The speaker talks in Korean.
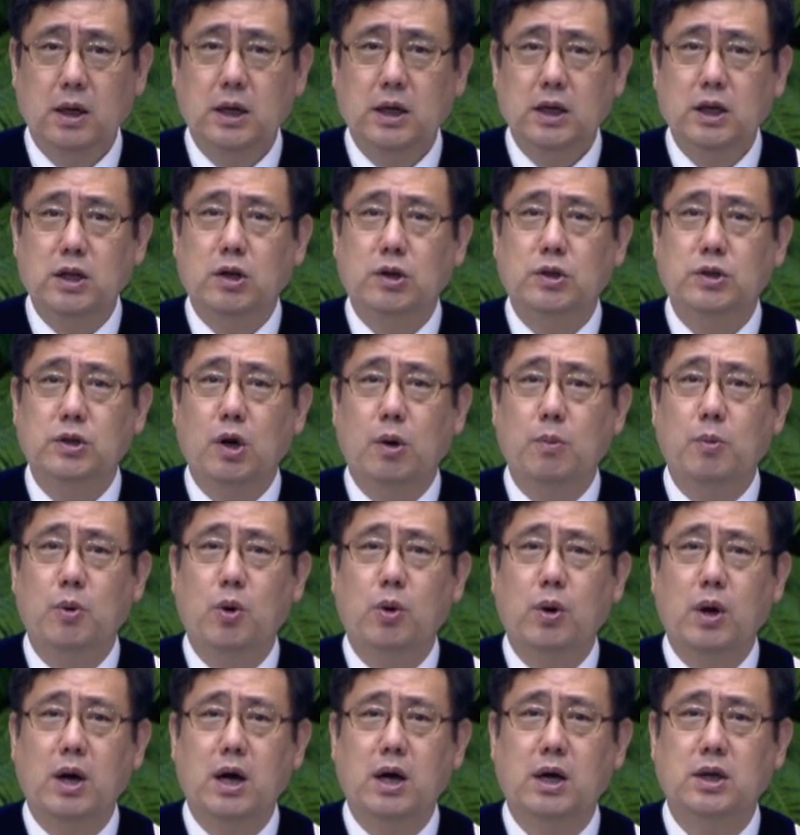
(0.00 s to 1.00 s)
이런
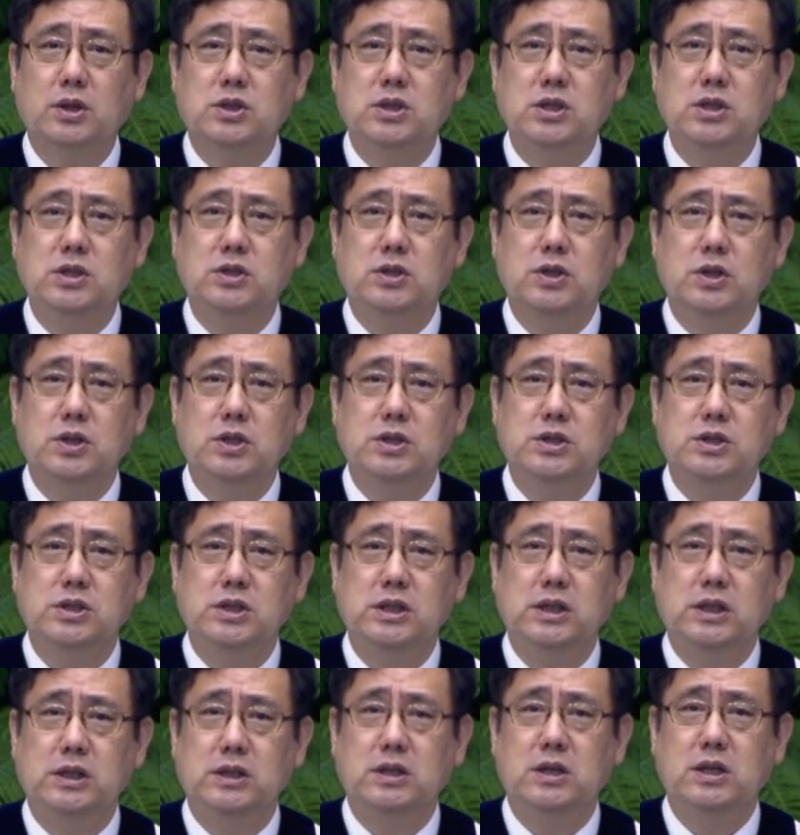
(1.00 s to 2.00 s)
혐오가
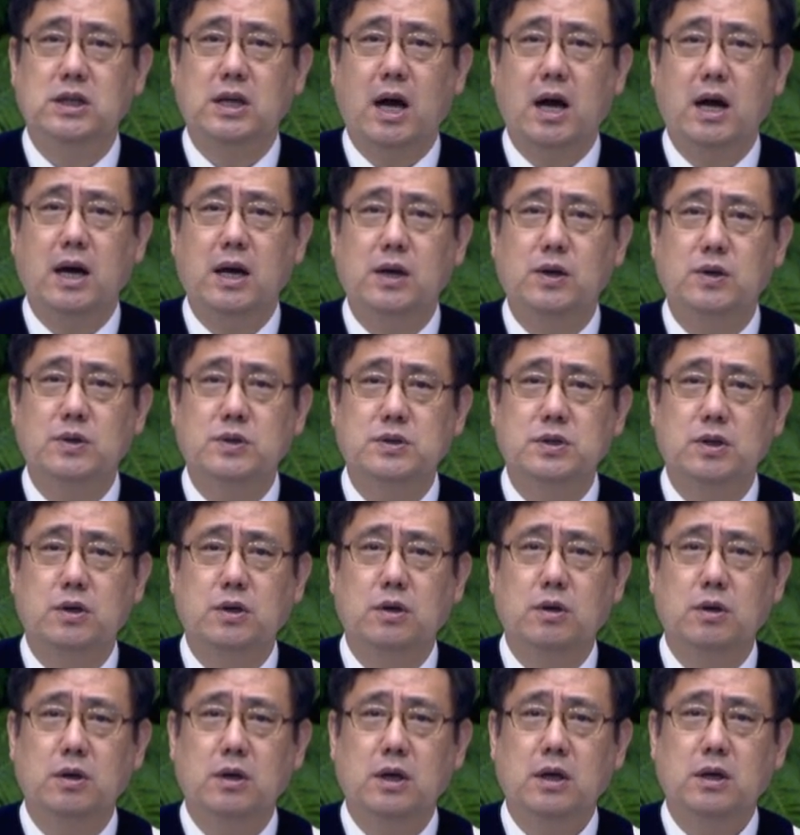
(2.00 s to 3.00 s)
신천지를
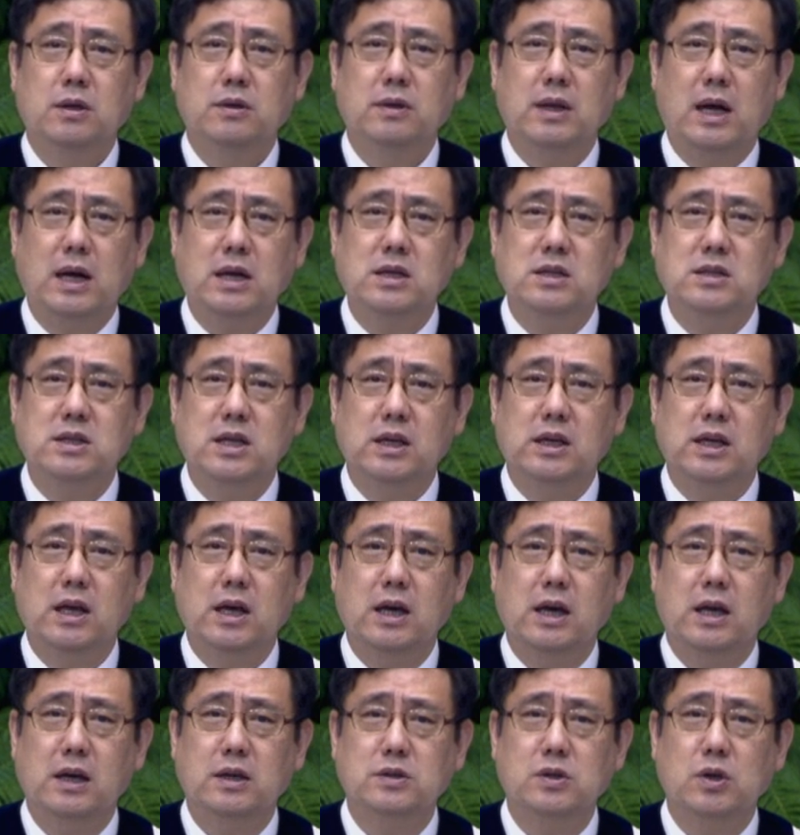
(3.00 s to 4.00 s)
향하여서
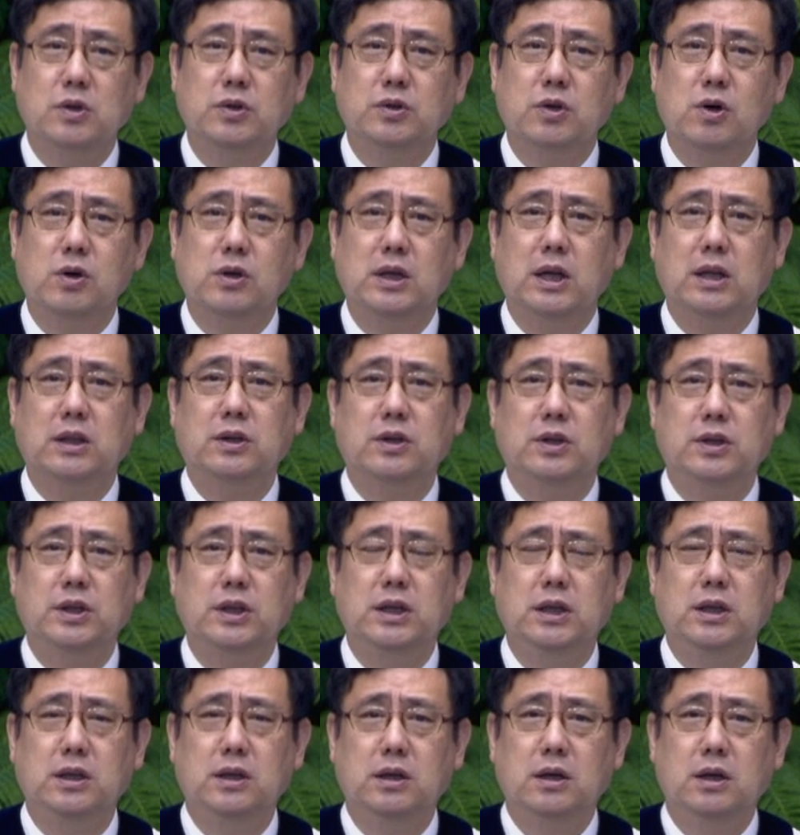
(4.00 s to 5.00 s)
날세게 선것
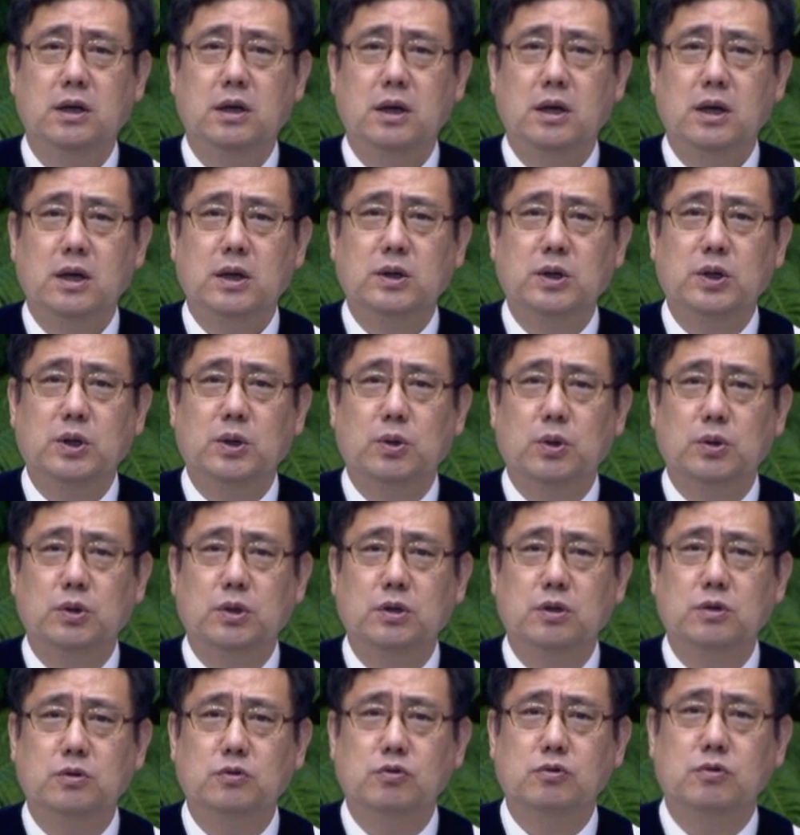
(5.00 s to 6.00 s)
같더니
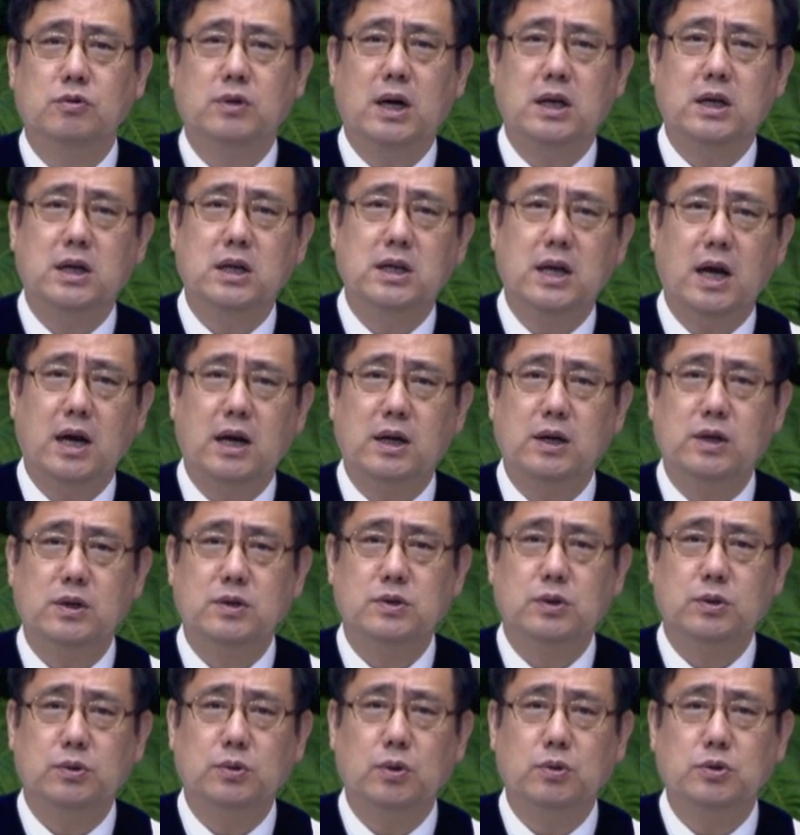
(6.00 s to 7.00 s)
그리고는 국가를
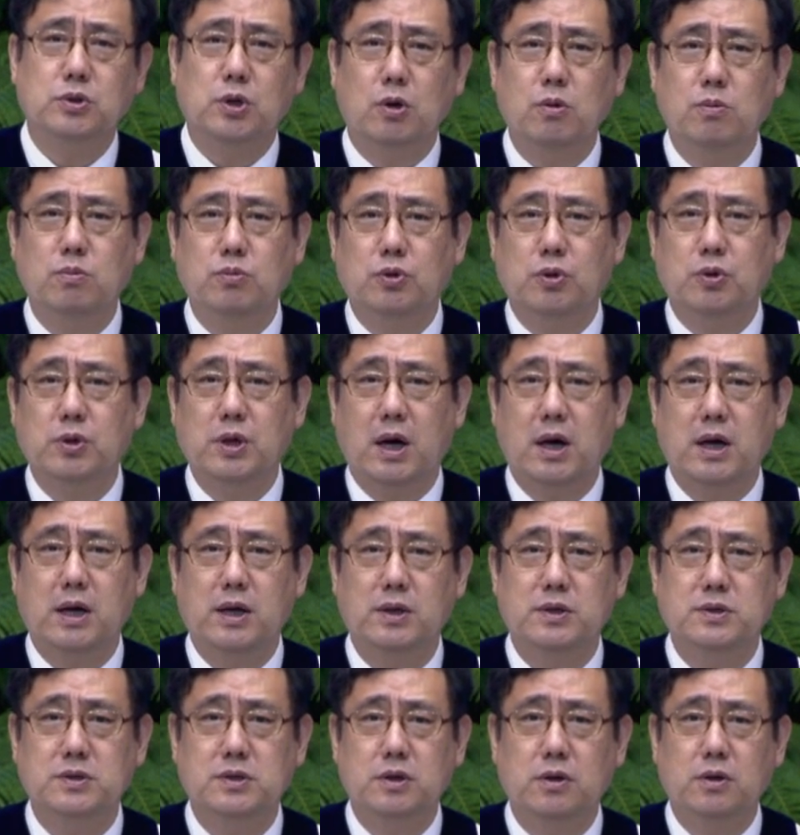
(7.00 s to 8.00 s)
향하여서 또 정부로
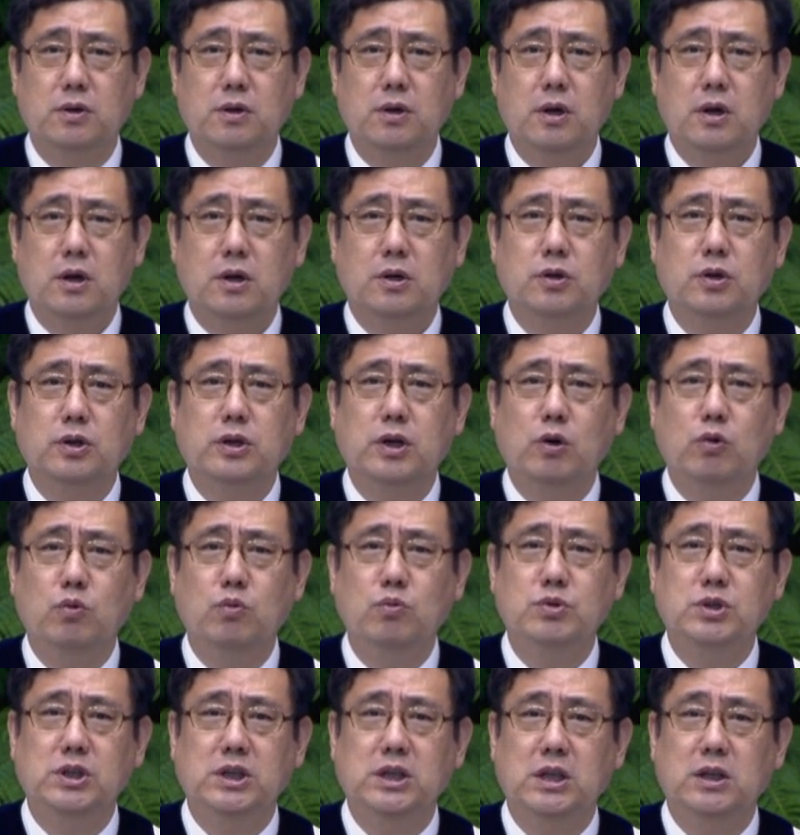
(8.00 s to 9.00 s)
향하여서 그렇게
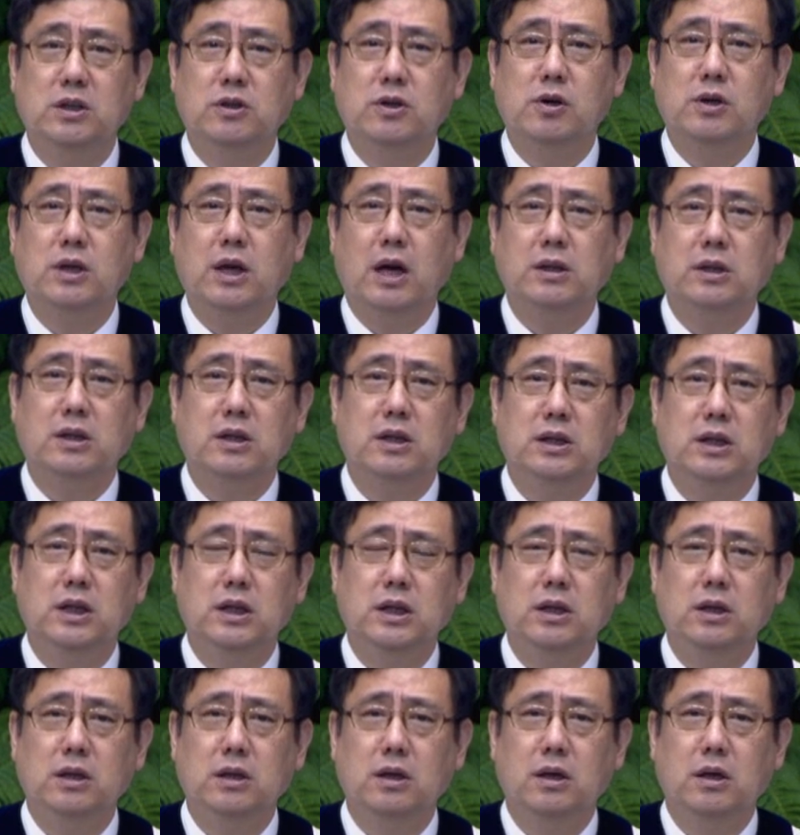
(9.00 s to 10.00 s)
움직이는 것
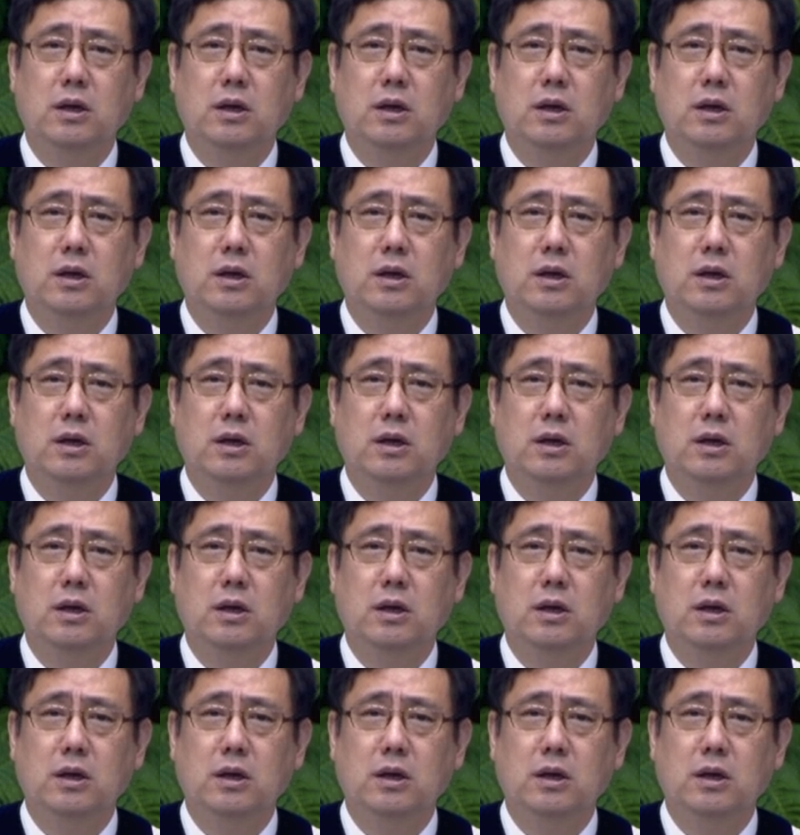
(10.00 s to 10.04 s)
같더니